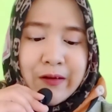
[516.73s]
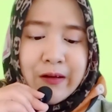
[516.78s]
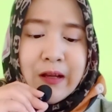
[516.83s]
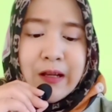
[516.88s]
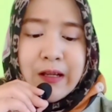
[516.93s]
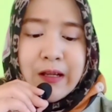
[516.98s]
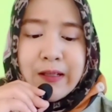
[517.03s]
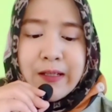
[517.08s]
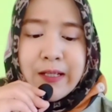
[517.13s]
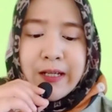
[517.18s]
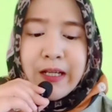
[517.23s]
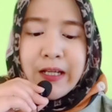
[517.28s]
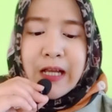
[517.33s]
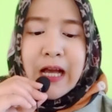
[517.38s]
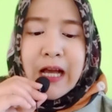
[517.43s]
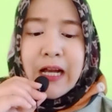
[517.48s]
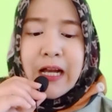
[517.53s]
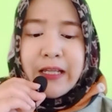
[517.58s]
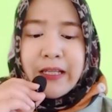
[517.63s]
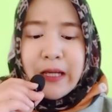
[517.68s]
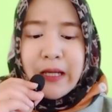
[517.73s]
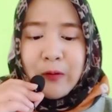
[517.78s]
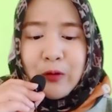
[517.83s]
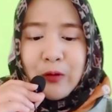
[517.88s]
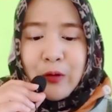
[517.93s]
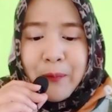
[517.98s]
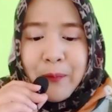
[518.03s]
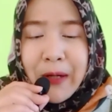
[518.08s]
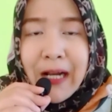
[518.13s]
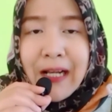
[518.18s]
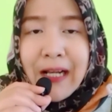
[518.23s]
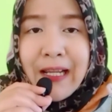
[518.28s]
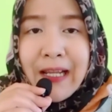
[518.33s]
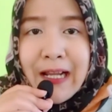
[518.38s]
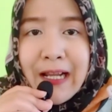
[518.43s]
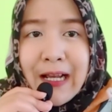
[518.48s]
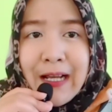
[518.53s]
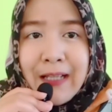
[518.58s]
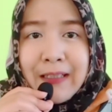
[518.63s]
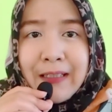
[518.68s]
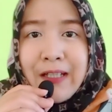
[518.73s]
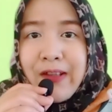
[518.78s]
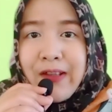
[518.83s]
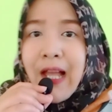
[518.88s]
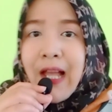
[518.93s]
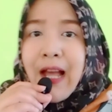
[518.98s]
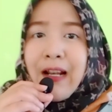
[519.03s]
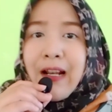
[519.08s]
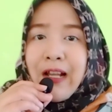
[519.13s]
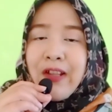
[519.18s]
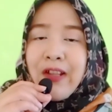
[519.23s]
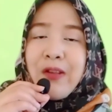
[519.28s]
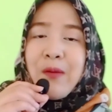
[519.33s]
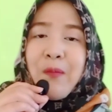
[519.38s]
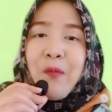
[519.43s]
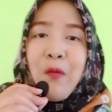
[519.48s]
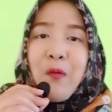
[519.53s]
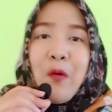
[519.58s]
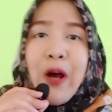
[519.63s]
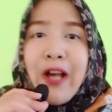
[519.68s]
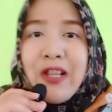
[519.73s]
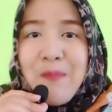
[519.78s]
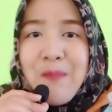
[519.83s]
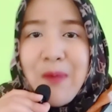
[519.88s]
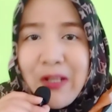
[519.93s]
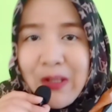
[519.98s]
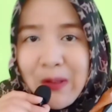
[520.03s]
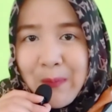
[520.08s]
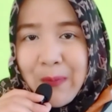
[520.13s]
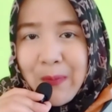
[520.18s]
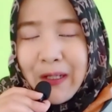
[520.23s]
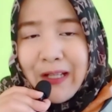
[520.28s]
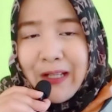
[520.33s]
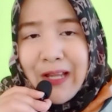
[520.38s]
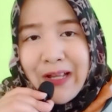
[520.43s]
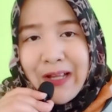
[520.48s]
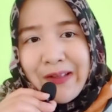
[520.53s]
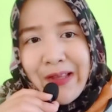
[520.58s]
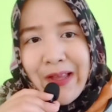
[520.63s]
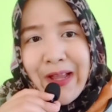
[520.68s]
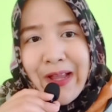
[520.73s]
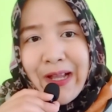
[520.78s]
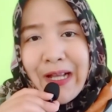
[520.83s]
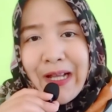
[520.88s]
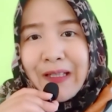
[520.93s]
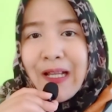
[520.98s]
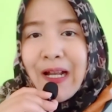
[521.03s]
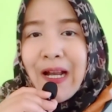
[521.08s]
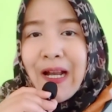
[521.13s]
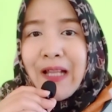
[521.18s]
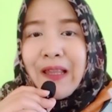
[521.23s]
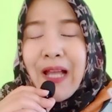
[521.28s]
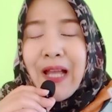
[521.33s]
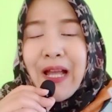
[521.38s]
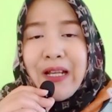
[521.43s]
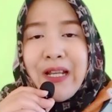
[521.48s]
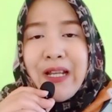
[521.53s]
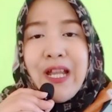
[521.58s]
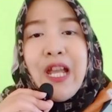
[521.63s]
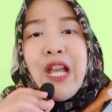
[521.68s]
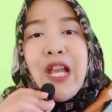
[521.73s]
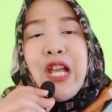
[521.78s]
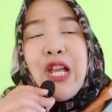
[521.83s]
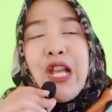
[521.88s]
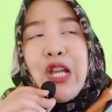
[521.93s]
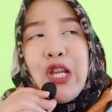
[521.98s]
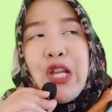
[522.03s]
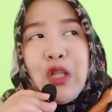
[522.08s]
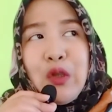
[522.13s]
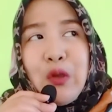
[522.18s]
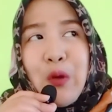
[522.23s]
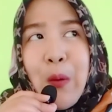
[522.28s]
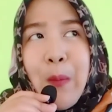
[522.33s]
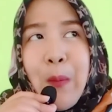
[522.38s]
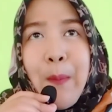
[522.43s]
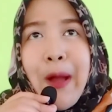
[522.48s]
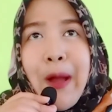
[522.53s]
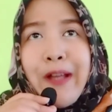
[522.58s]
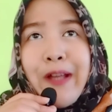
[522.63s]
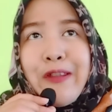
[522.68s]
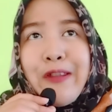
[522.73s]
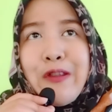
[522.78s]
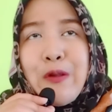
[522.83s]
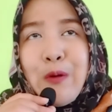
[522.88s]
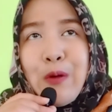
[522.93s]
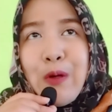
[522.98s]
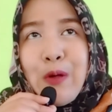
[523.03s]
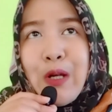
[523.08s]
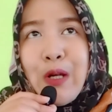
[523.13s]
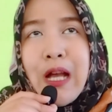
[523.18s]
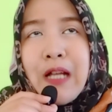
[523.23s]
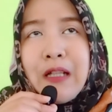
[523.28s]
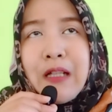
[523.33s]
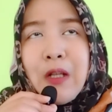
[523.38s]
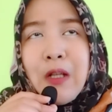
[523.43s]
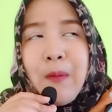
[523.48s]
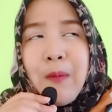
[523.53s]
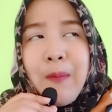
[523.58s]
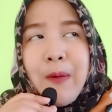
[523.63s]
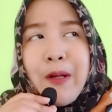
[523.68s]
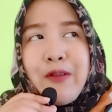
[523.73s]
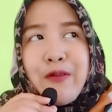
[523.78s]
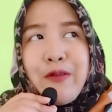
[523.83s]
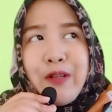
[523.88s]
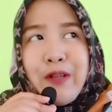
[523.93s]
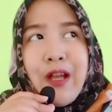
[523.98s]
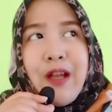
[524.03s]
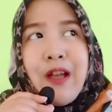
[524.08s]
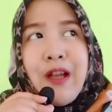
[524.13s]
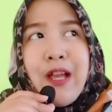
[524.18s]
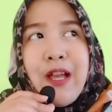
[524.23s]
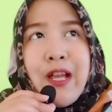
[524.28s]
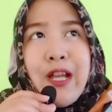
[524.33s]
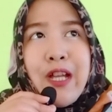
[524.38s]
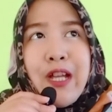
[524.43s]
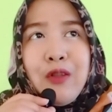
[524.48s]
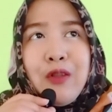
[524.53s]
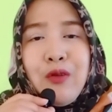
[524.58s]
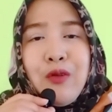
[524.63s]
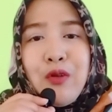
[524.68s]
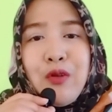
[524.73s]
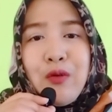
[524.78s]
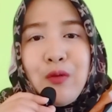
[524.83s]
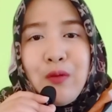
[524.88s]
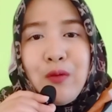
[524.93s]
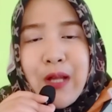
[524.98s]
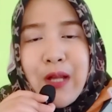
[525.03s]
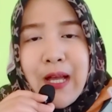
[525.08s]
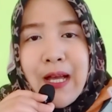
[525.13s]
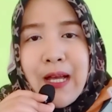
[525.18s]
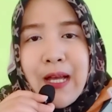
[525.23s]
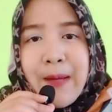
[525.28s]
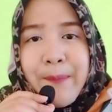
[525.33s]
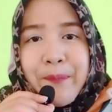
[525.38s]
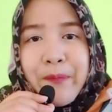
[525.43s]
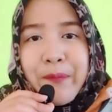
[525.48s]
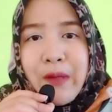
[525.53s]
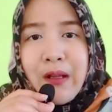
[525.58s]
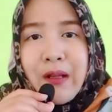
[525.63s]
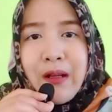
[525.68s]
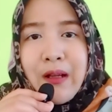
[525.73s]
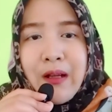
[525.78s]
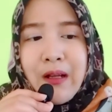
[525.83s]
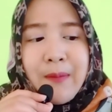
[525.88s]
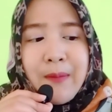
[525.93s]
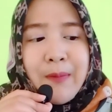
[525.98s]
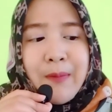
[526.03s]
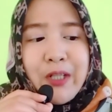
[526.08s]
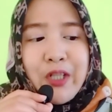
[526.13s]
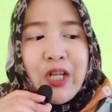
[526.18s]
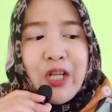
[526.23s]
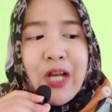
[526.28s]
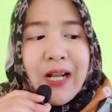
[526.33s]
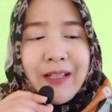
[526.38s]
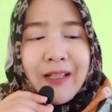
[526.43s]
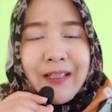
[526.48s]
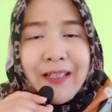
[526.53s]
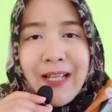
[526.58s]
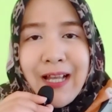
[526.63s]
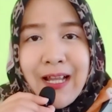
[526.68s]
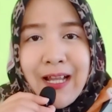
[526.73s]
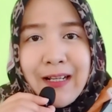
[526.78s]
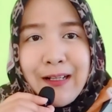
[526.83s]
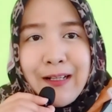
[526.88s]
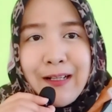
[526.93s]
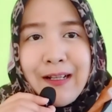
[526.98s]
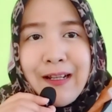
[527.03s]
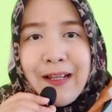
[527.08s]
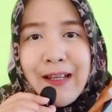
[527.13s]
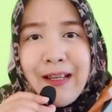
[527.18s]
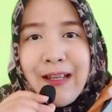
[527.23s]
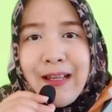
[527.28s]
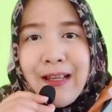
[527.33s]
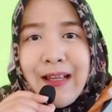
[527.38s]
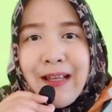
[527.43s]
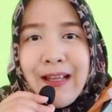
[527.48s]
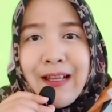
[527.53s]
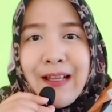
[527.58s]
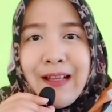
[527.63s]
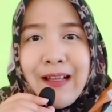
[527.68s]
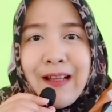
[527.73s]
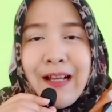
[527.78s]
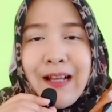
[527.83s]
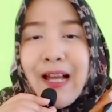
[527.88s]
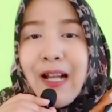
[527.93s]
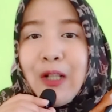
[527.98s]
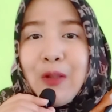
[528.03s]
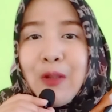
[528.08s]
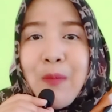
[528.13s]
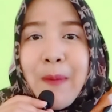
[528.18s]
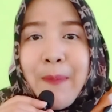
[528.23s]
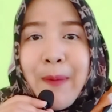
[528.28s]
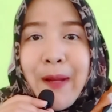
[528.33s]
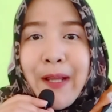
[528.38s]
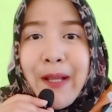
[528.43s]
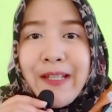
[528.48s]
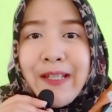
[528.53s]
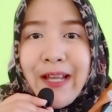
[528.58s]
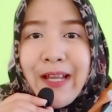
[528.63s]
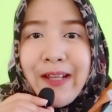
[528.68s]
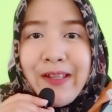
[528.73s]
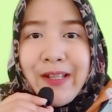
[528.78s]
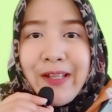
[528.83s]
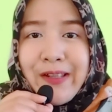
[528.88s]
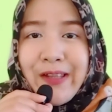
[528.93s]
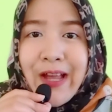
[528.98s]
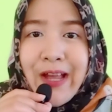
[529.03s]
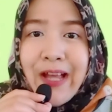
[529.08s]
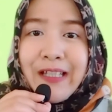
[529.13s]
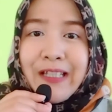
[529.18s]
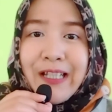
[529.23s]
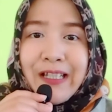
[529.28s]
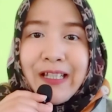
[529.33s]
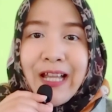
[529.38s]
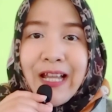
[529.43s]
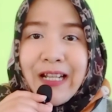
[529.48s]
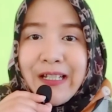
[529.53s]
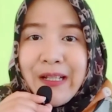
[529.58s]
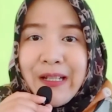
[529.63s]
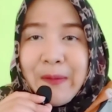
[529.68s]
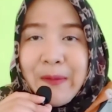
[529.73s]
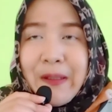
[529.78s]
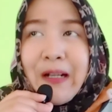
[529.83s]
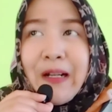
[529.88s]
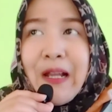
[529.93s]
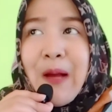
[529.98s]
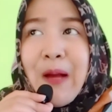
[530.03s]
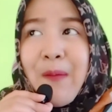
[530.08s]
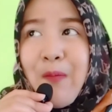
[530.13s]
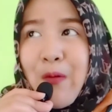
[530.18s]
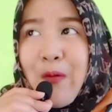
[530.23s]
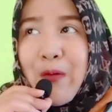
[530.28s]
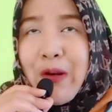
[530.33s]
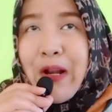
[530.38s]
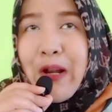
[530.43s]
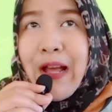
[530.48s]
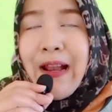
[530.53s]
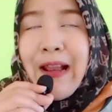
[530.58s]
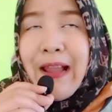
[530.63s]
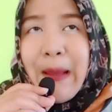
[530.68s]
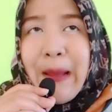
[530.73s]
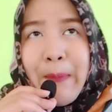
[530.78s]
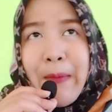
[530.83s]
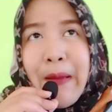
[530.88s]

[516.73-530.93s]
Jadi nggak hanya untuk peralihan hak atas tanah, semua aspek seperti yang saya katakan tadi itu masuk atau maksudnya itu juga e, mensyaratkan e, kartu BPJS kesehatan tadi tergabung dalam